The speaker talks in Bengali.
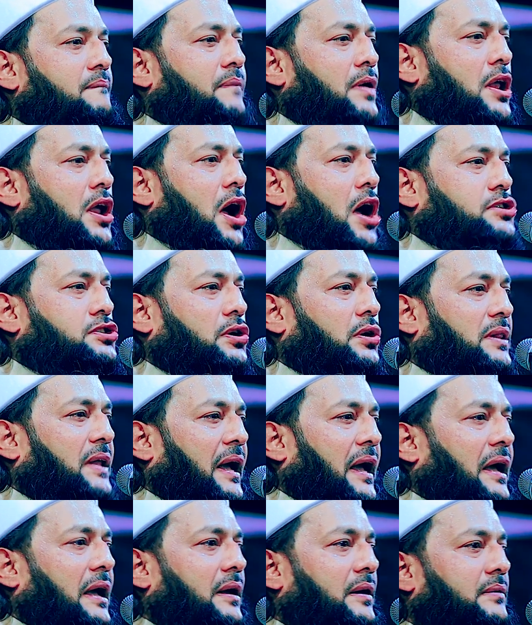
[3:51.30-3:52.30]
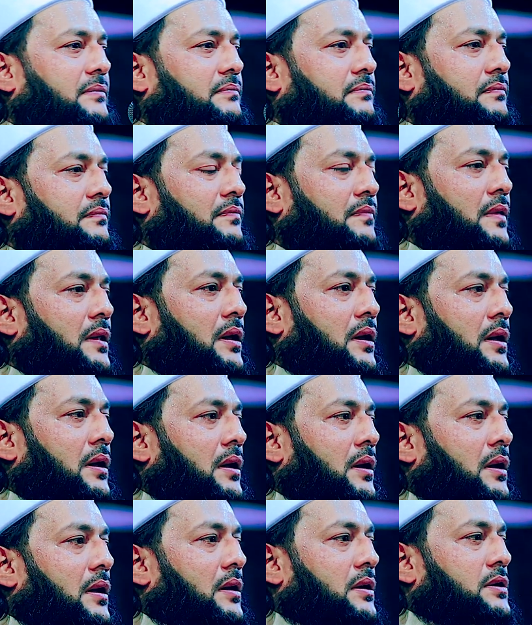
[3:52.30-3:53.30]
প্রিয় সুদী
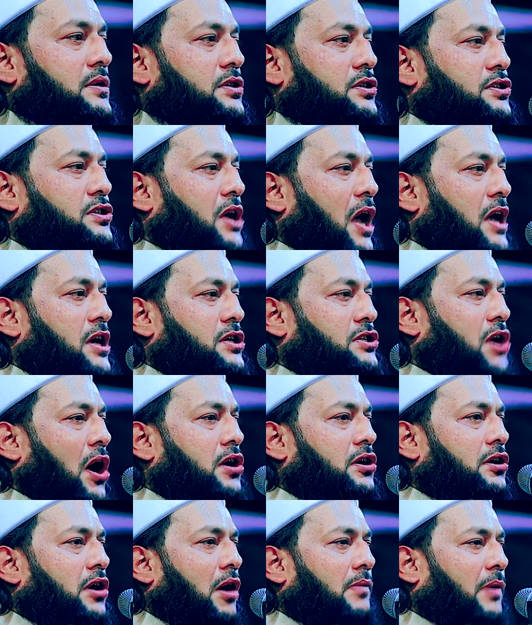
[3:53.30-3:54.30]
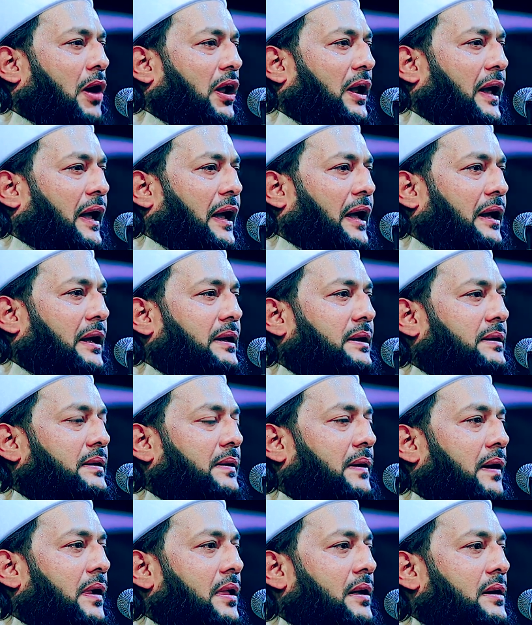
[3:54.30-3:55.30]
সেই জন্য বলি
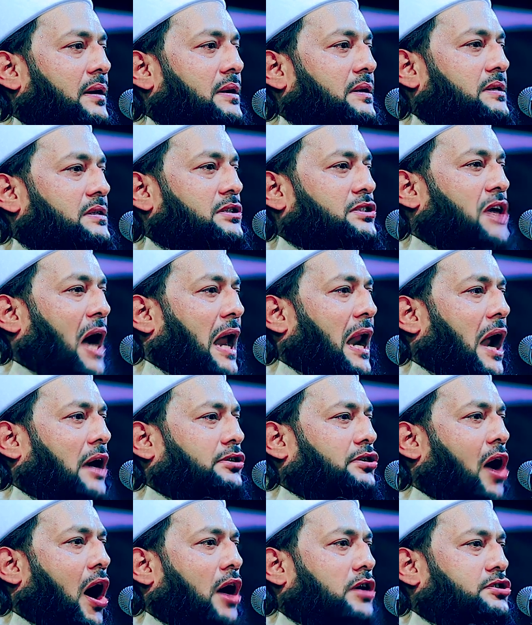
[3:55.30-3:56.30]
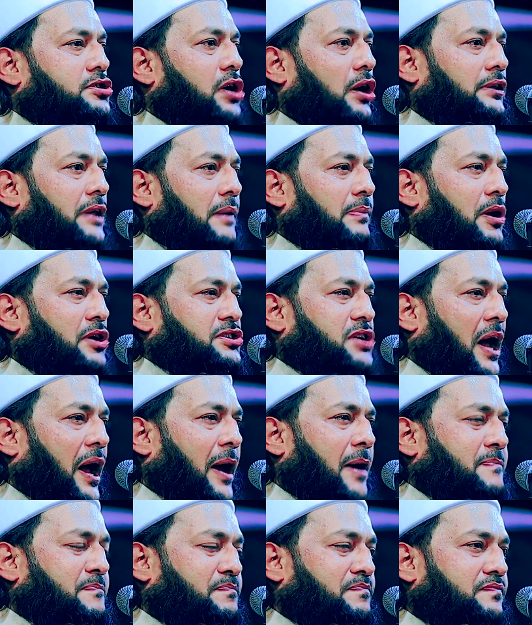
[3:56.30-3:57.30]
যারা টক শোতে
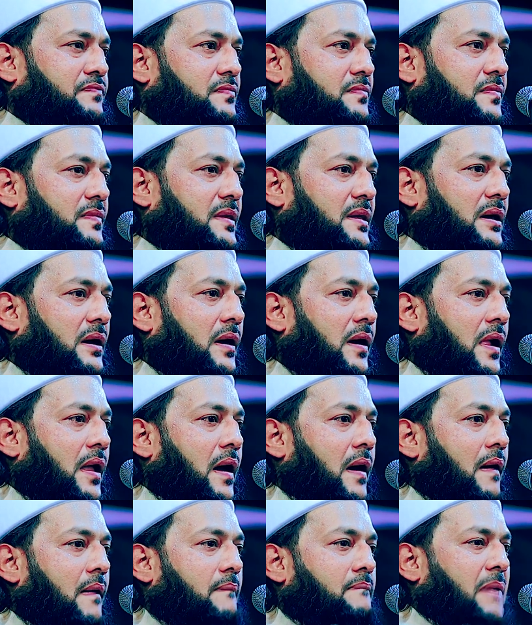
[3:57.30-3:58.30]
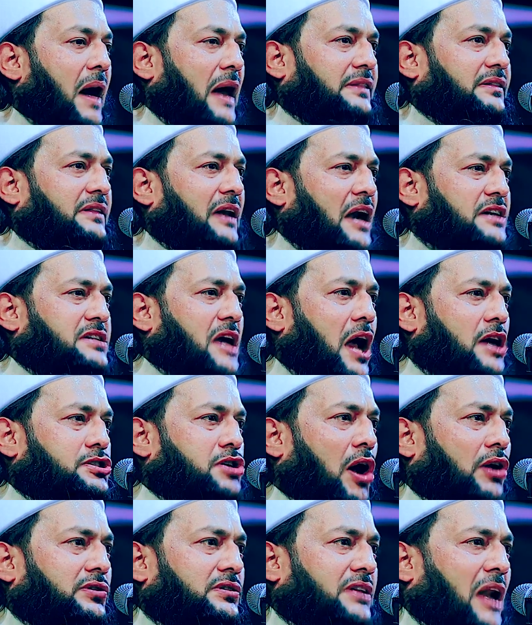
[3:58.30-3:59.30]
বসে মাদ্রাসায়
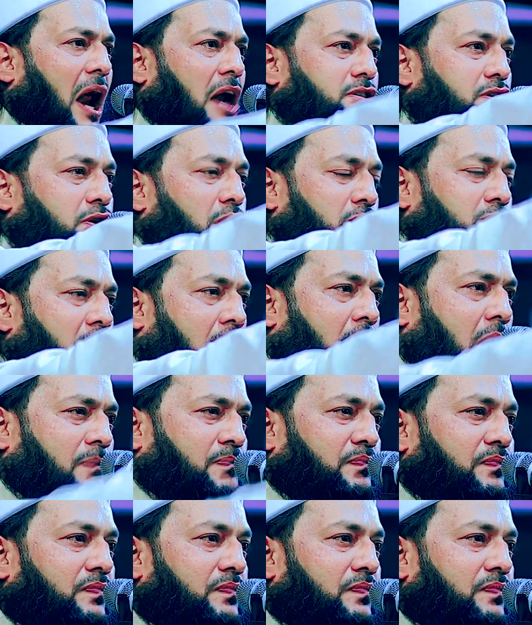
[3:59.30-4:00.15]
সন্ত্রাস খুঁজো